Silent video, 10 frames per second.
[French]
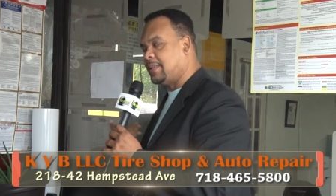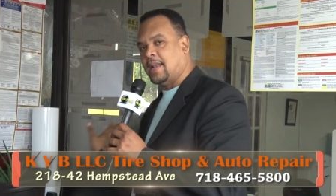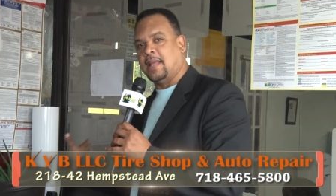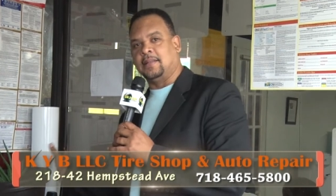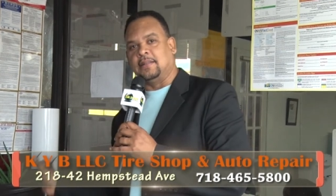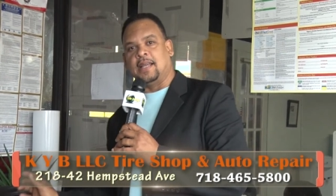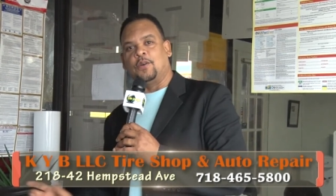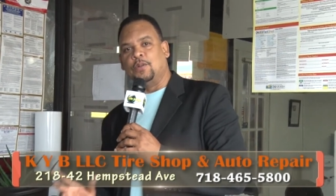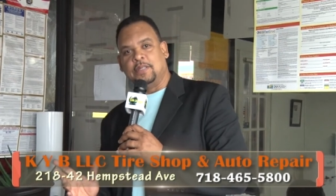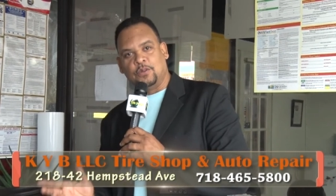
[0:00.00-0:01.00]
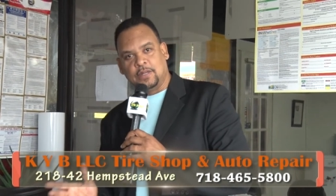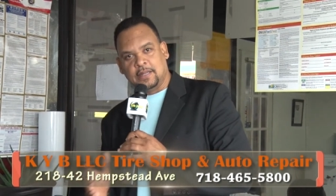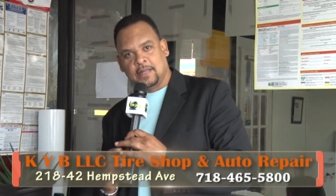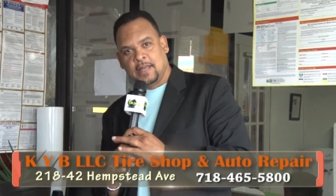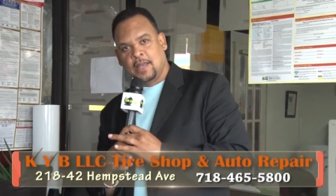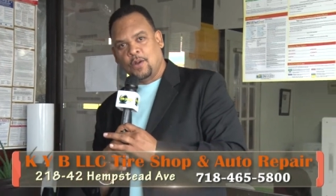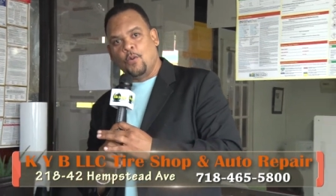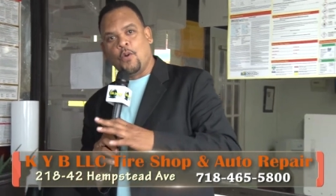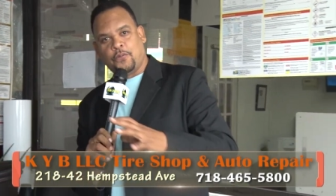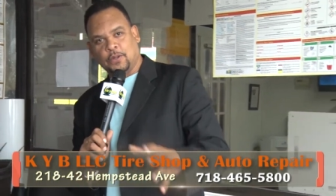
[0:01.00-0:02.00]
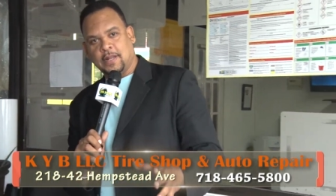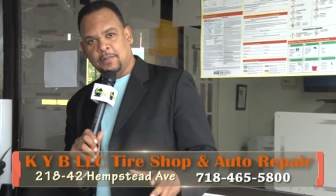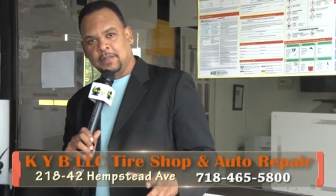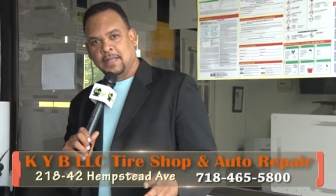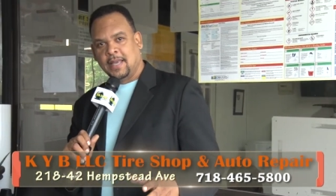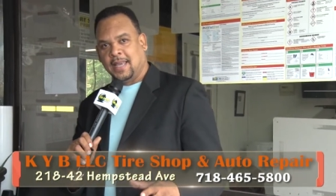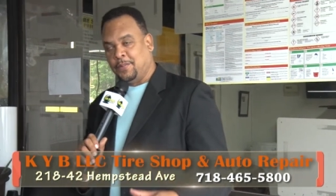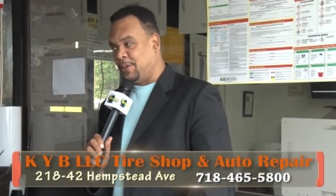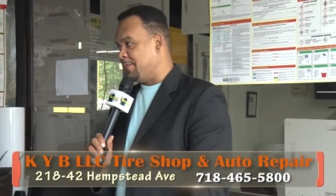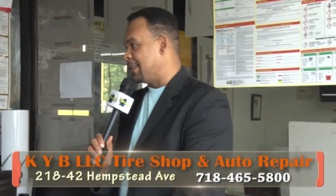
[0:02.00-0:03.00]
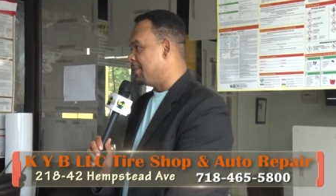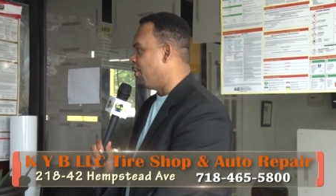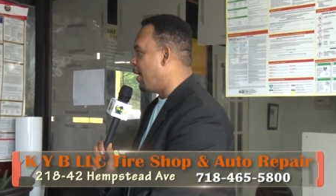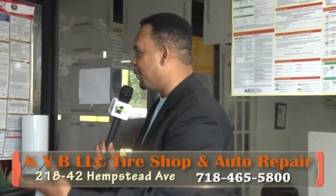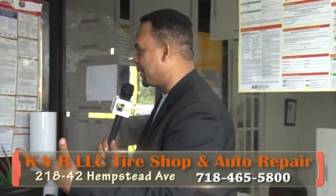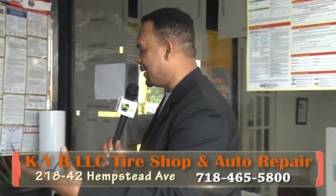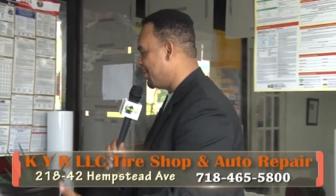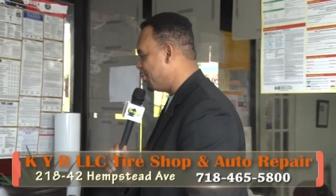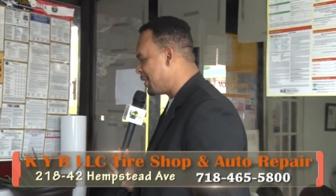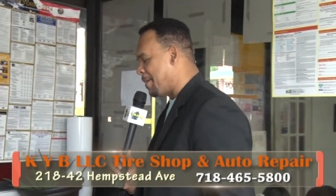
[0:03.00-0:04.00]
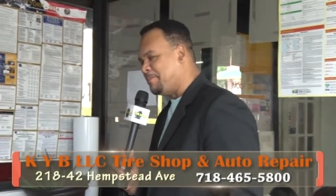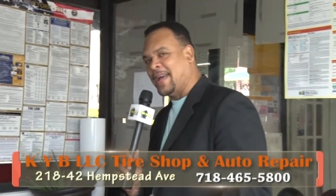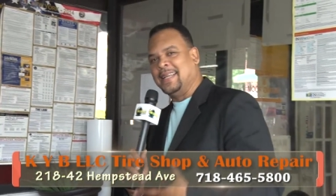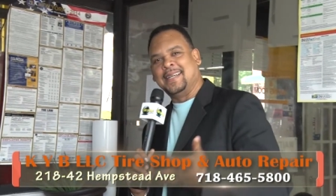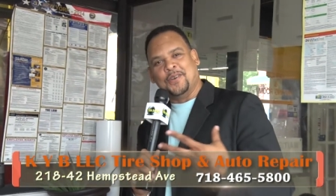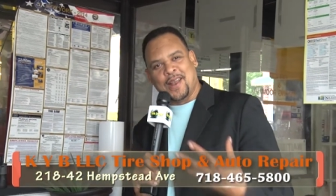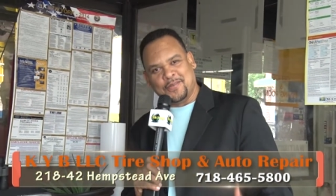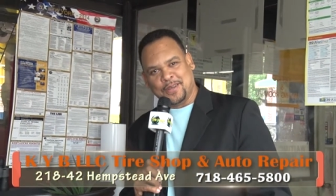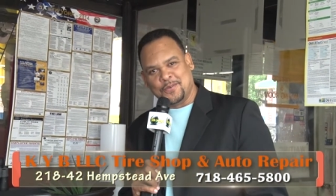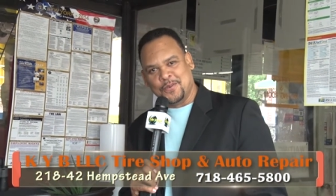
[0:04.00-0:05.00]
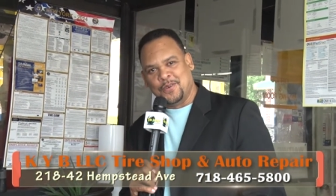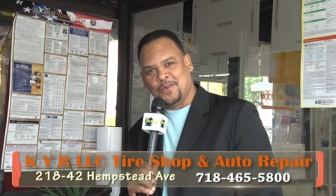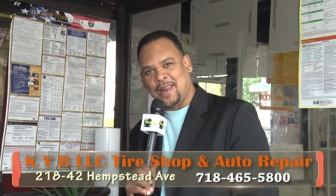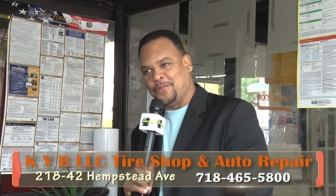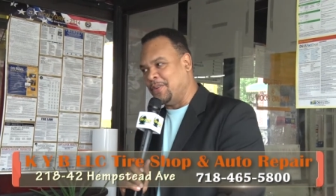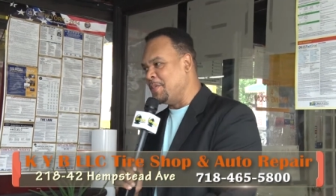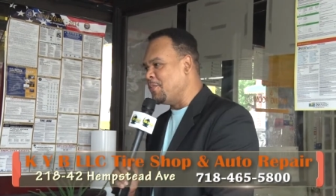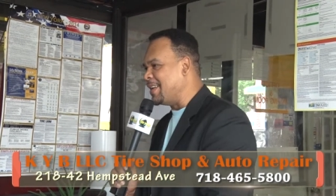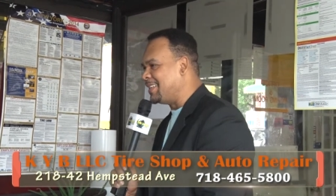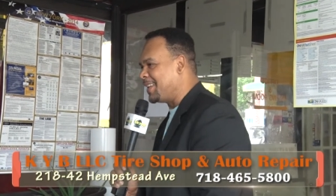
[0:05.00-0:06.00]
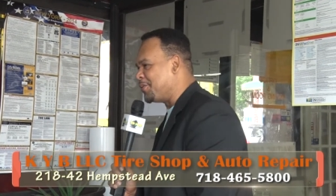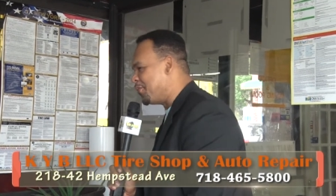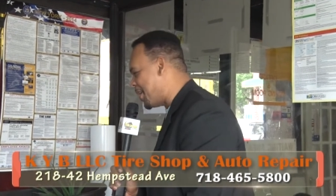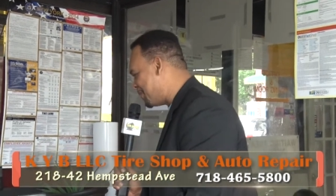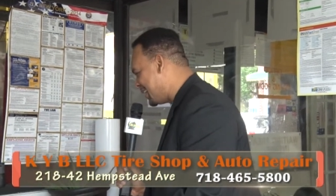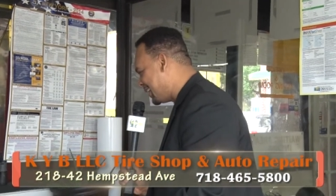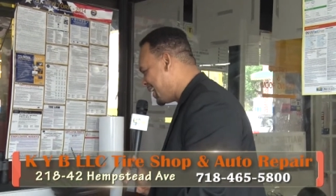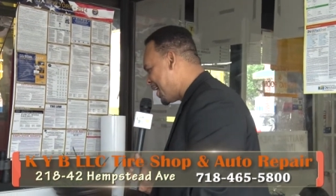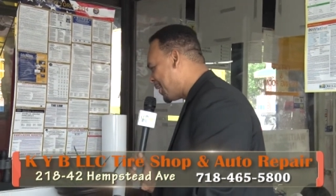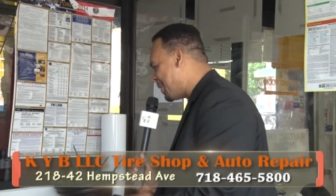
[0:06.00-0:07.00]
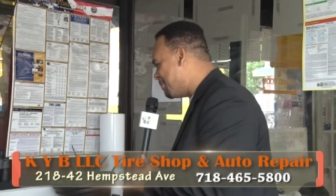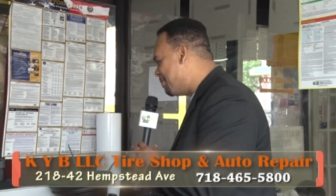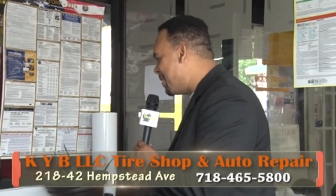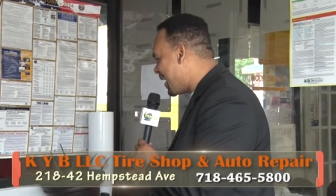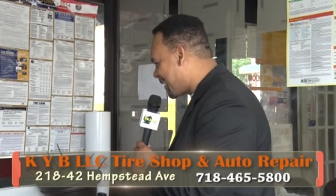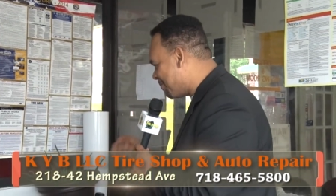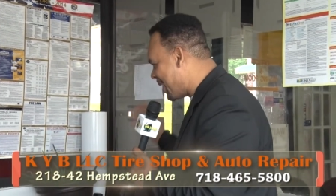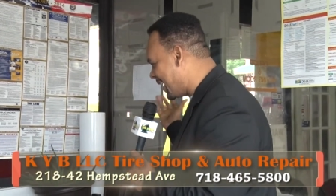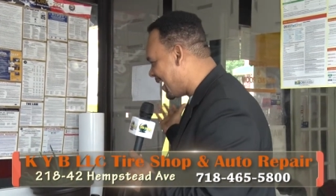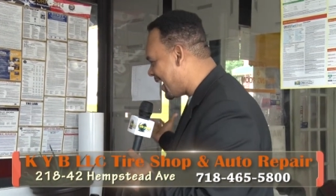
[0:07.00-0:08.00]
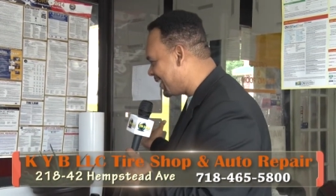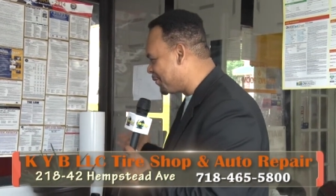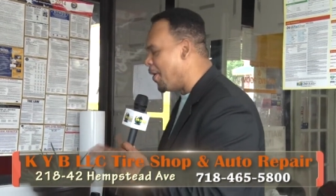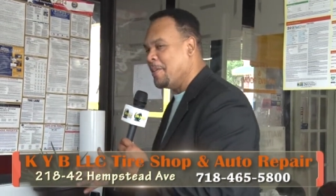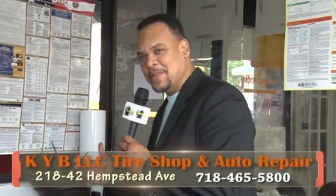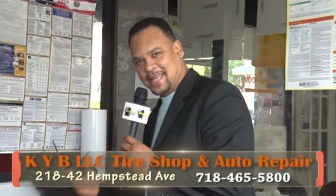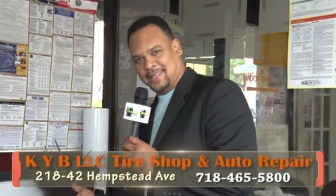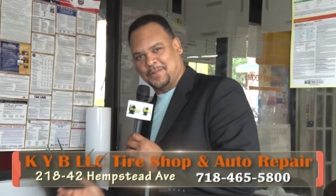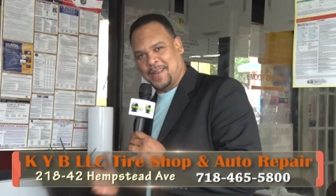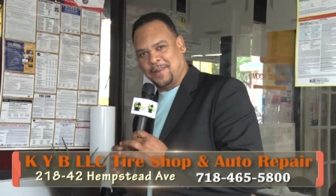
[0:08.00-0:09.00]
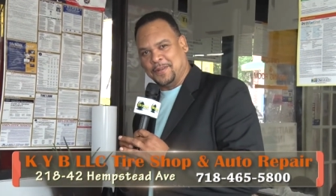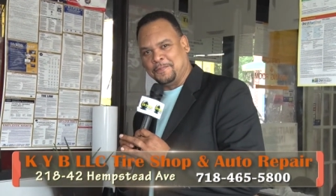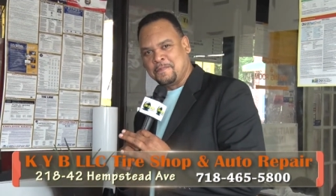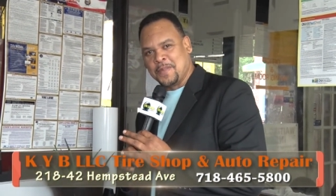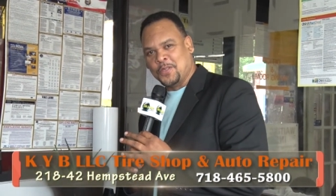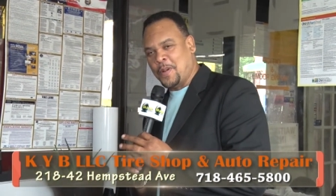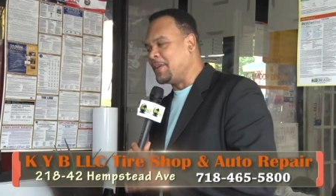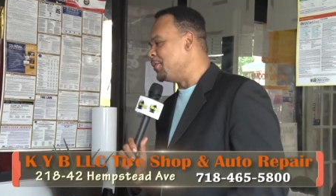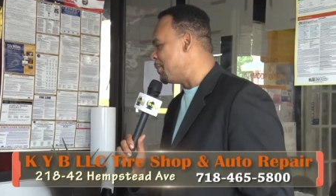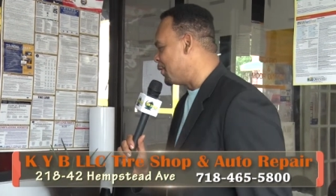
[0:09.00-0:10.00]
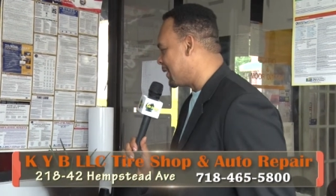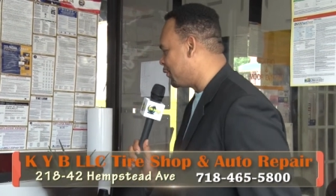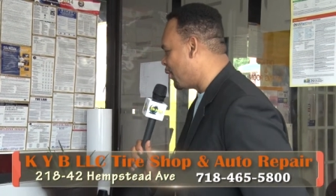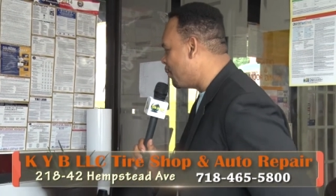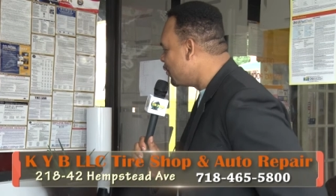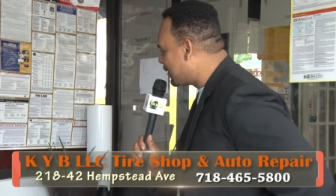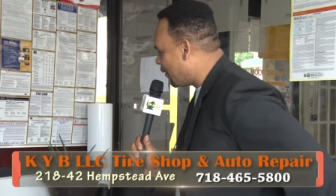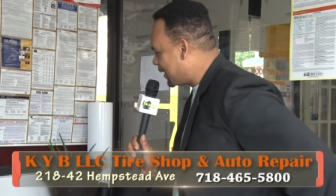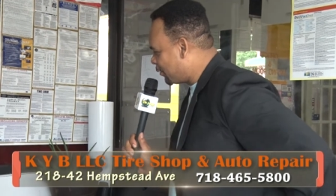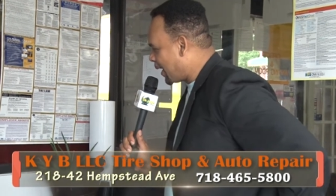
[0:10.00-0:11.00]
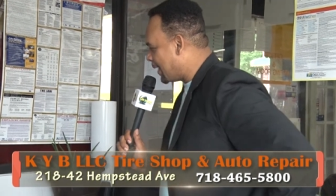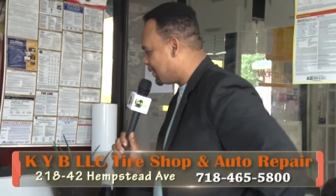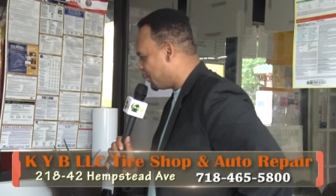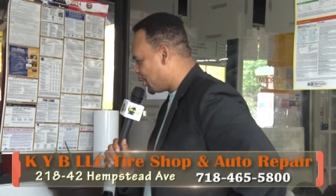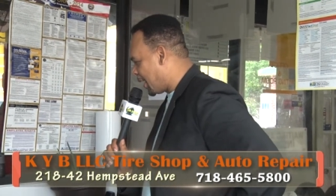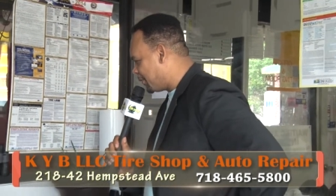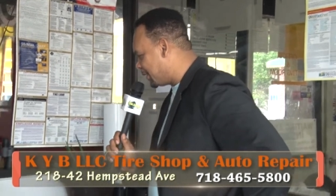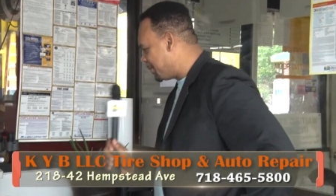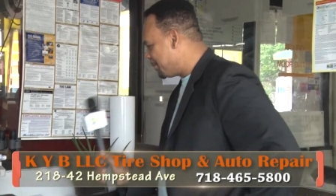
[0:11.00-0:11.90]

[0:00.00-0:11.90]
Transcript: salle d'attente air conditionné ou confortable et puis effectivement rencontrer des moun qui pas de créole avec vous, la famille moi ici à son famille, des blagues bail là, son ambiance finalement. Donc m'a qui répondre question, moun ça qui soit qu'a dit au plus qu'a venir.